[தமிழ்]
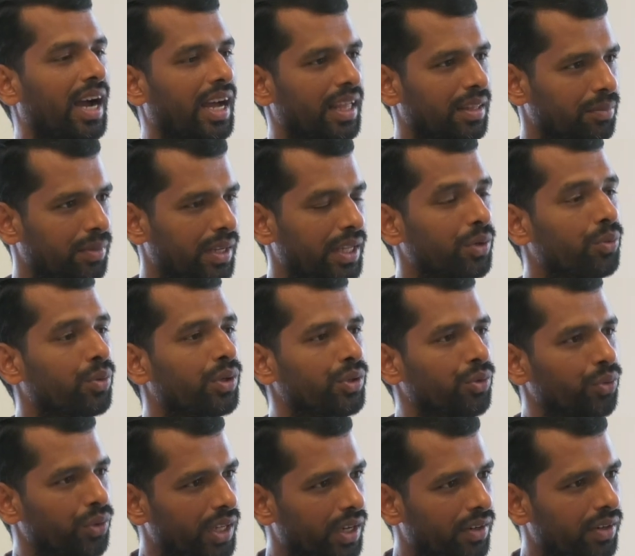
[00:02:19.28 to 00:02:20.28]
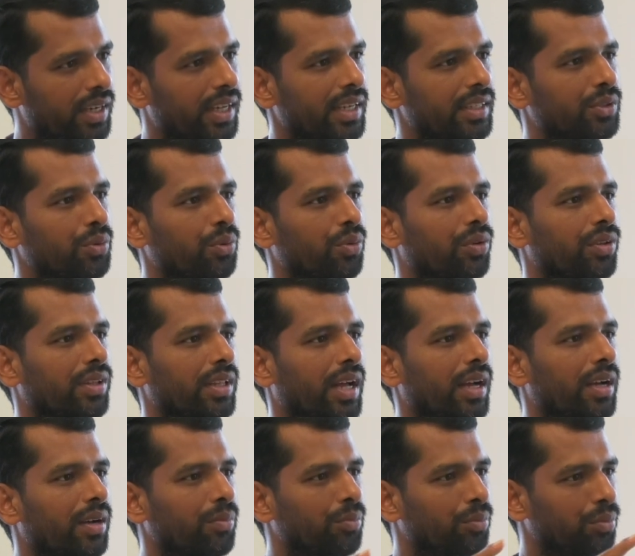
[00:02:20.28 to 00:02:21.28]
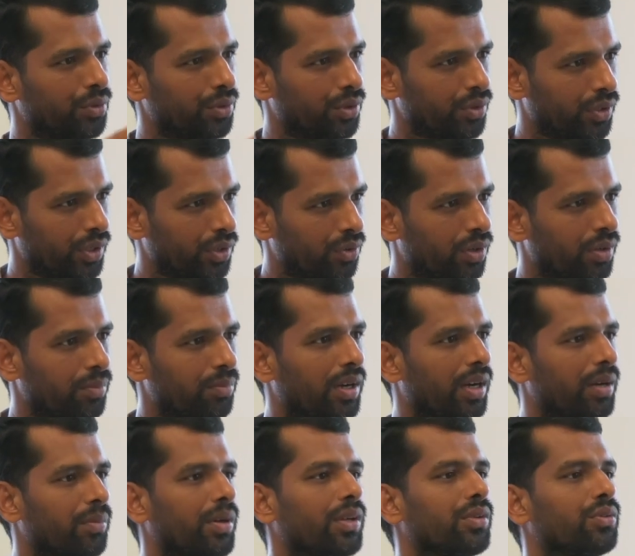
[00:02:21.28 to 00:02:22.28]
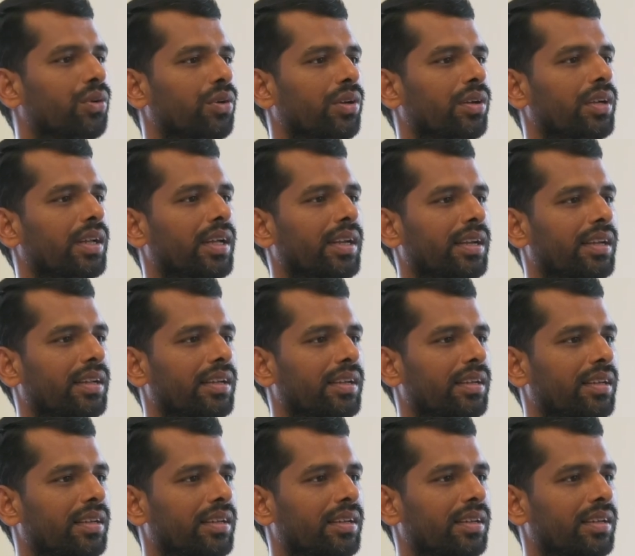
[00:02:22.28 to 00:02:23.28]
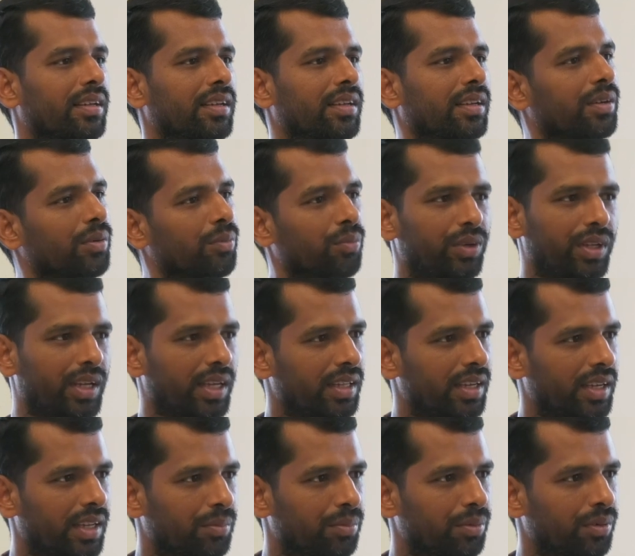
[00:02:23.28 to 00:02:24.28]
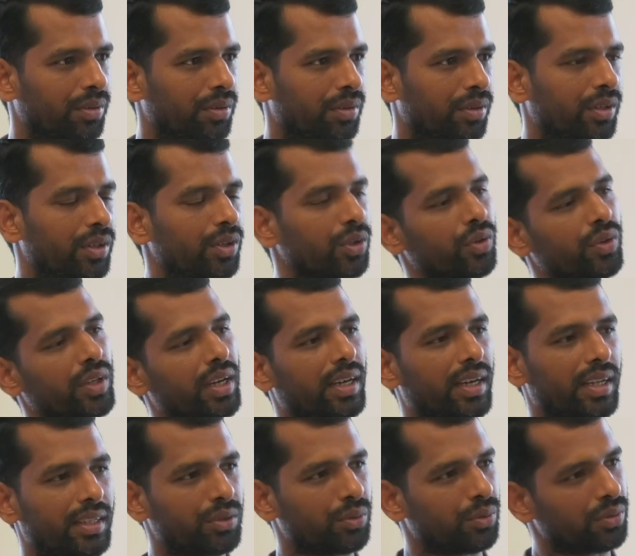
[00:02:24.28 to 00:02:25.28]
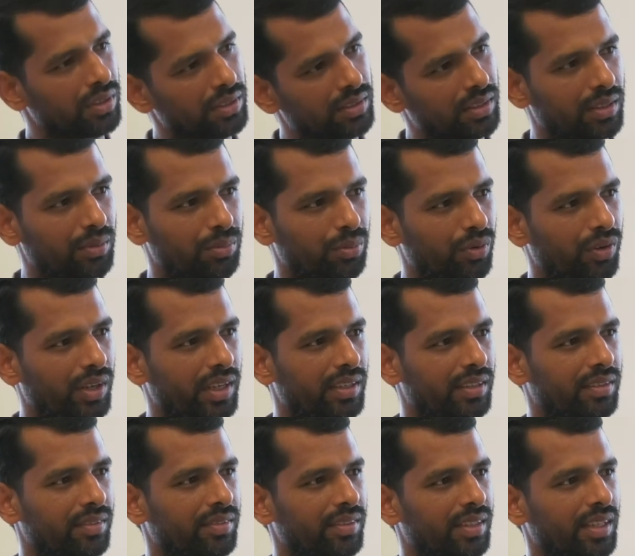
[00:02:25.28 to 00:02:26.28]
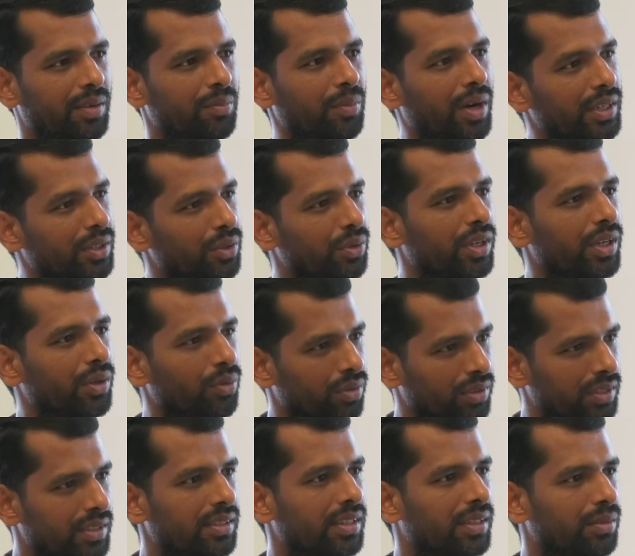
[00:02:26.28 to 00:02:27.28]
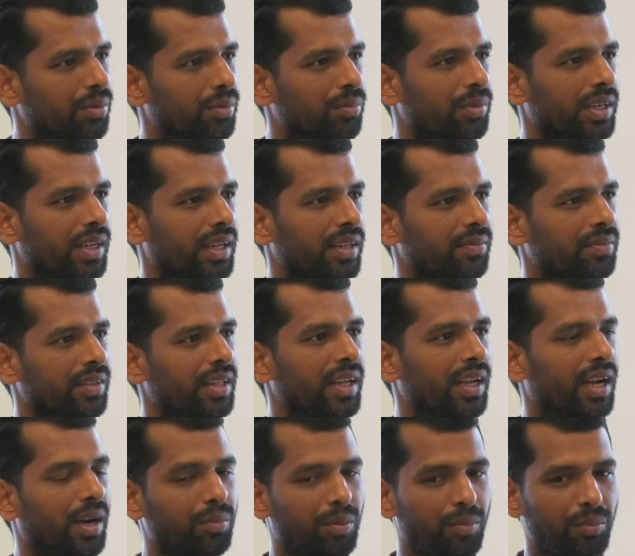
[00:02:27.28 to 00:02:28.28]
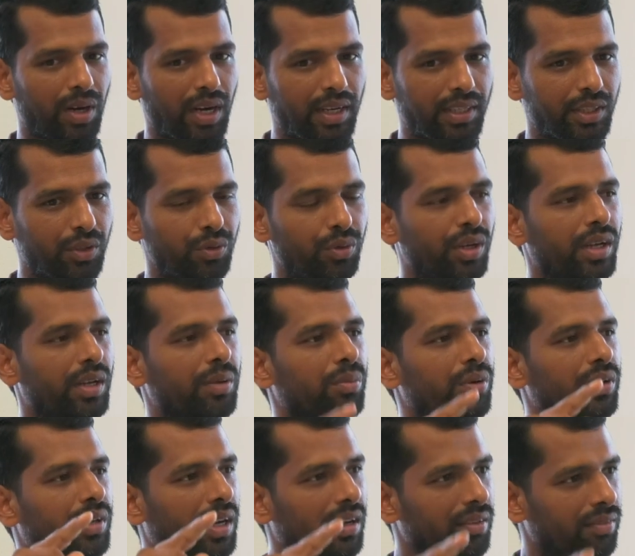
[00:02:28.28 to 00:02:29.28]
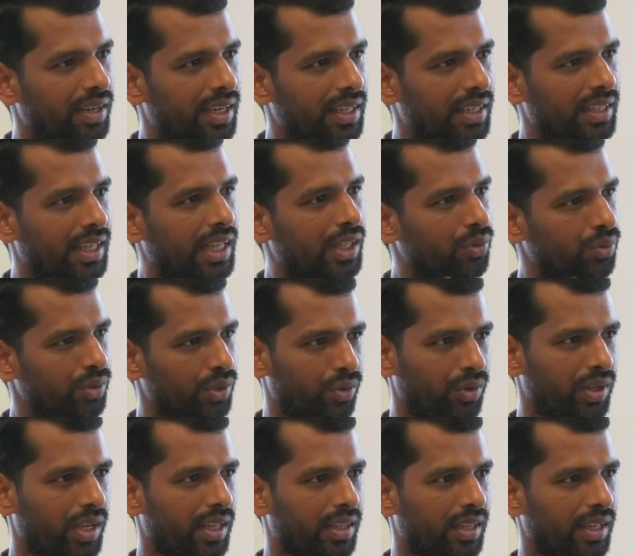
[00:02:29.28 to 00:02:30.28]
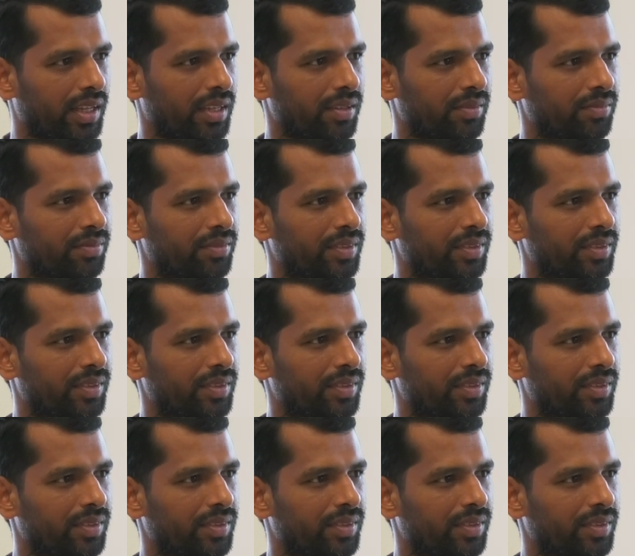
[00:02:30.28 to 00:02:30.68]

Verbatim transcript: அது மாதிரி உன் யூரியாவை கரைச்சி கொடுத்தா புற்றுநோய் குணமாகுமான்னு சொல்லுங்க முடியாது இல்லையா அப்போ யூரியா கரைச்சி குடித்தா செத்து போவான் மாட்டு யூரினை குடித்தா செத்து போக மாட்டான் அப்போ மாட்டு யூரினை போட்டாலும் விளையுது அதுவும் யூரியா தான்